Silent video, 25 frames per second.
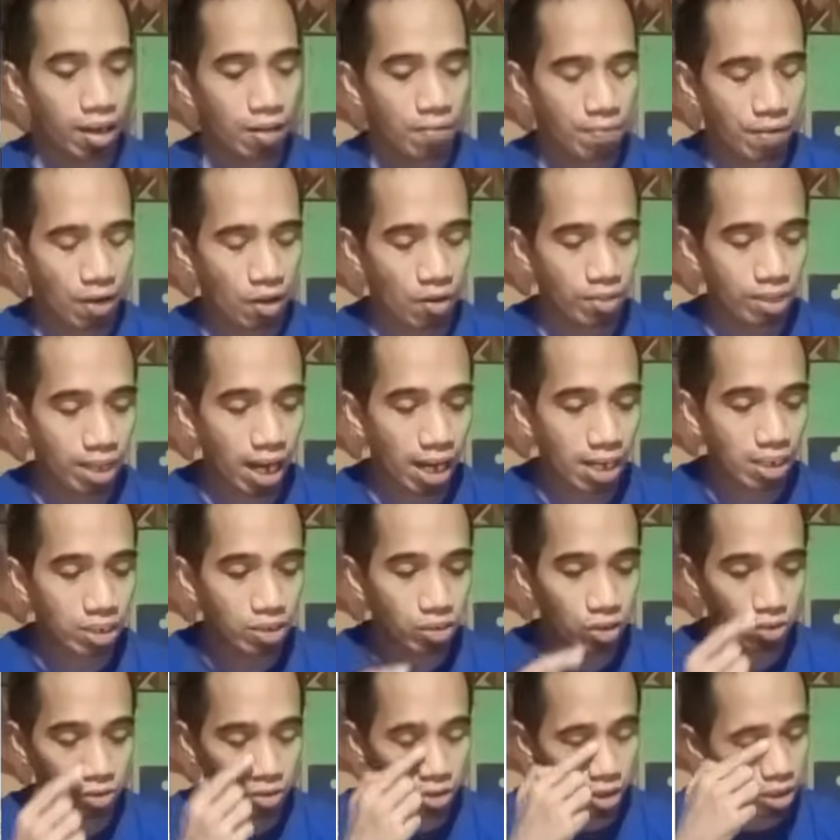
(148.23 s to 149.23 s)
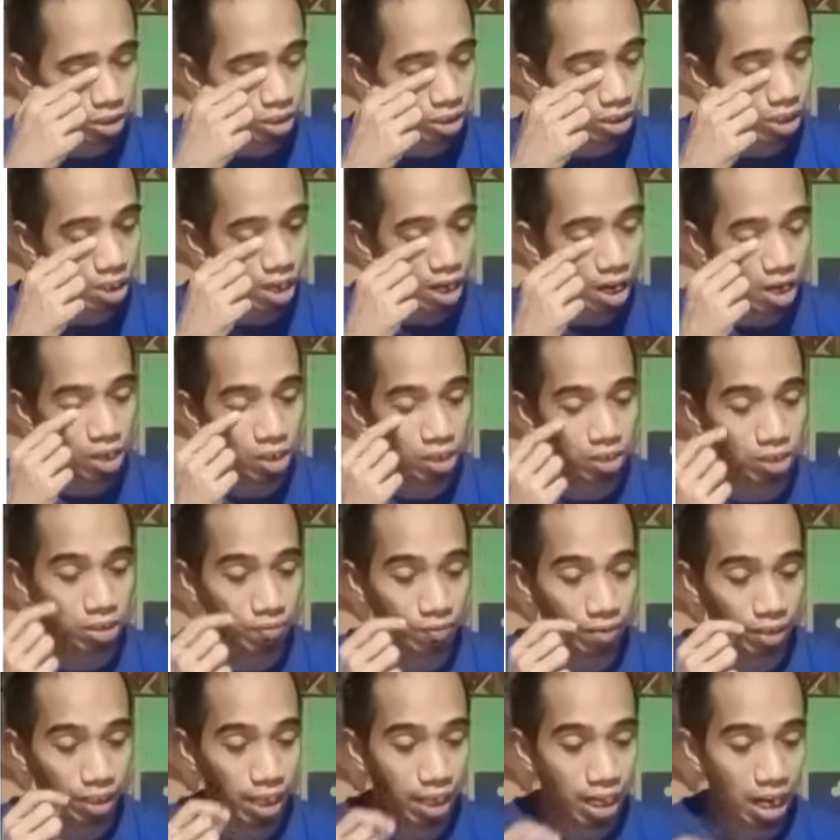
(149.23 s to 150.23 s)
Meron tayo itong 13 runners
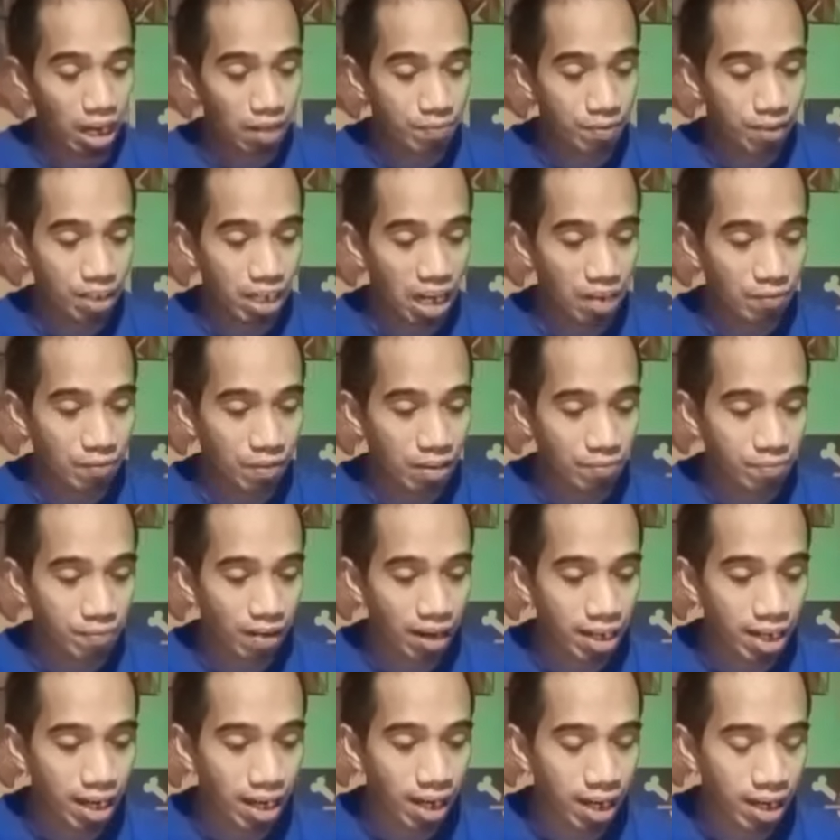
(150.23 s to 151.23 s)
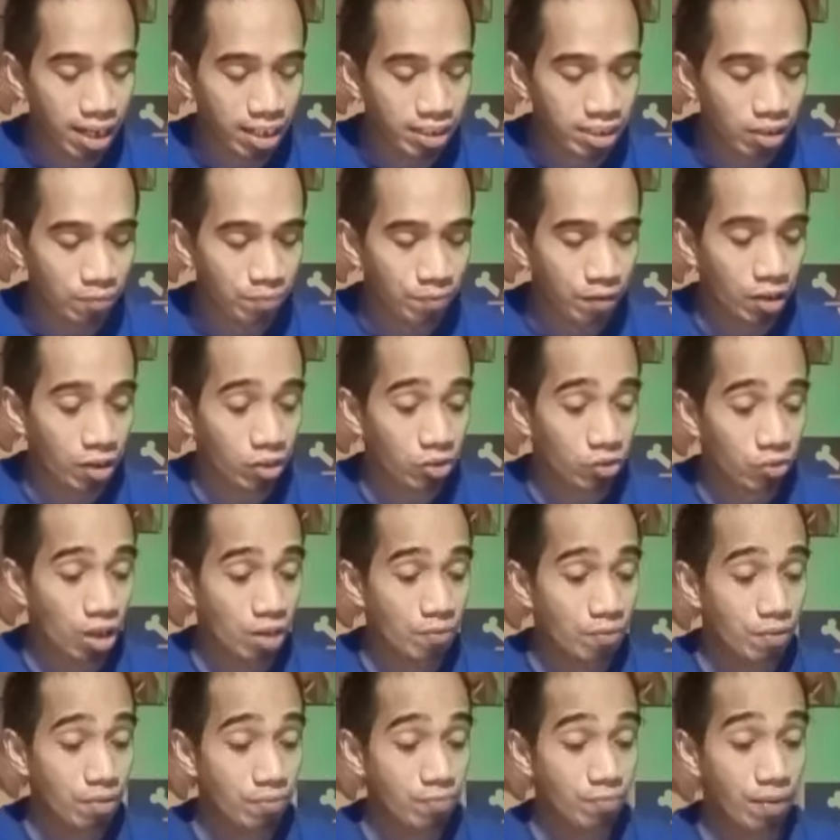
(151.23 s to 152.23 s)
na maglalaban-laban bayang karisa pero
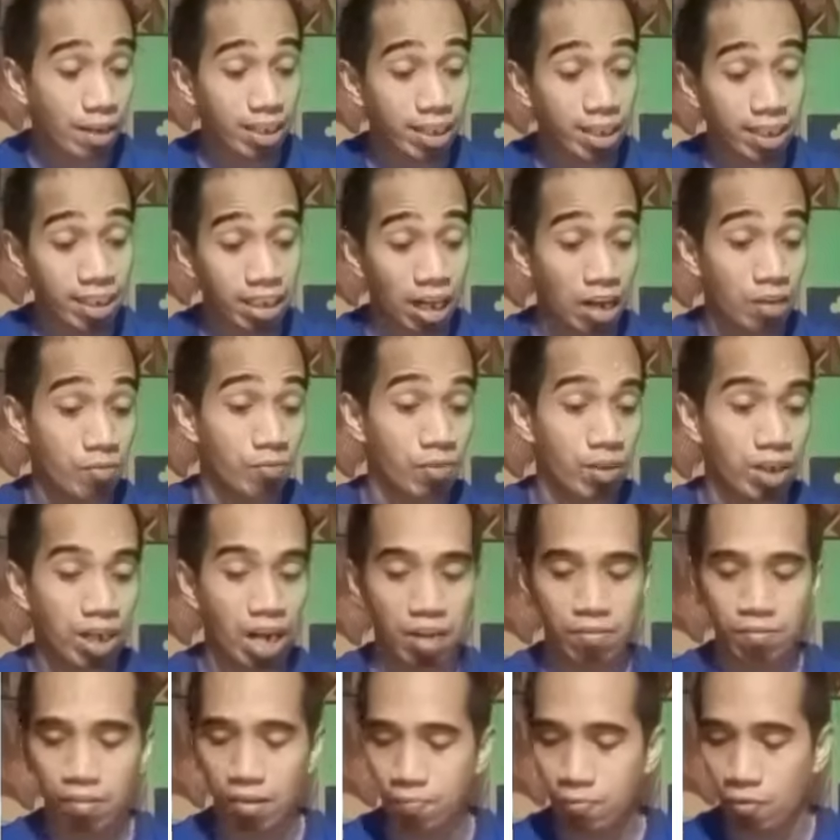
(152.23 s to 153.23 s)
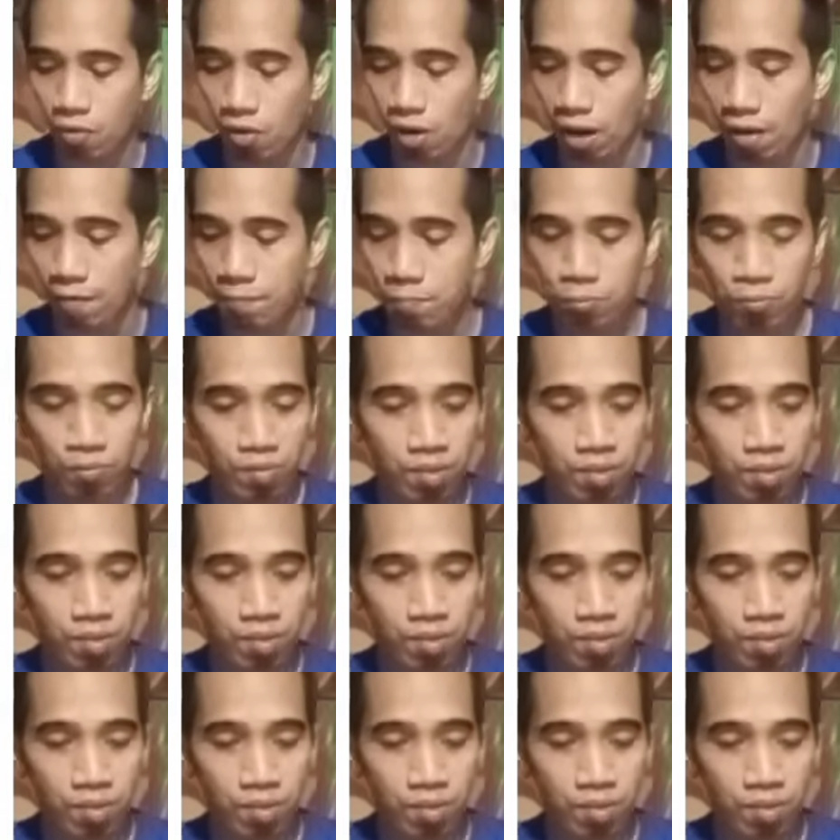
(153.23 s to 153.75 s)
12 in betting number lamang po ah.